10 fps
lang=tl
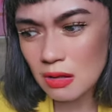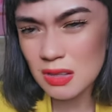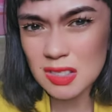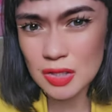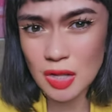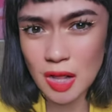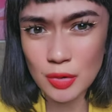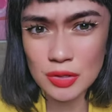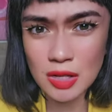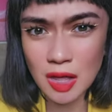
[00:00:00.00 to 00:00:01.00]
Kasi
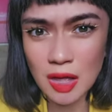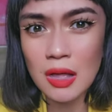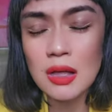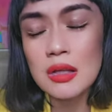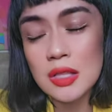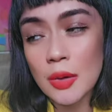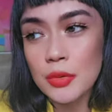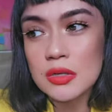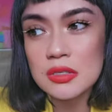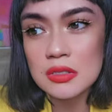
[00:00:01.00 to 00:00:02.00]
try on nila.
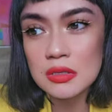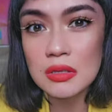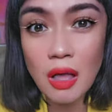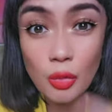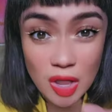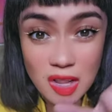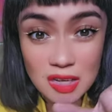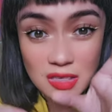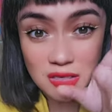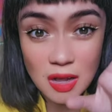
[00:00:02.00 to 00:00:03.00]
Tapos, naka one
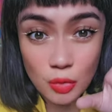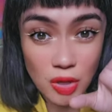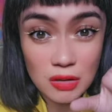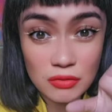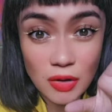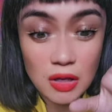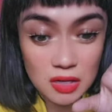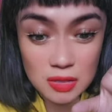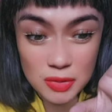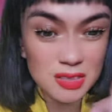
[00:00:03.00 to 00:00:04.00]
hand lang sila while vlogging, diba?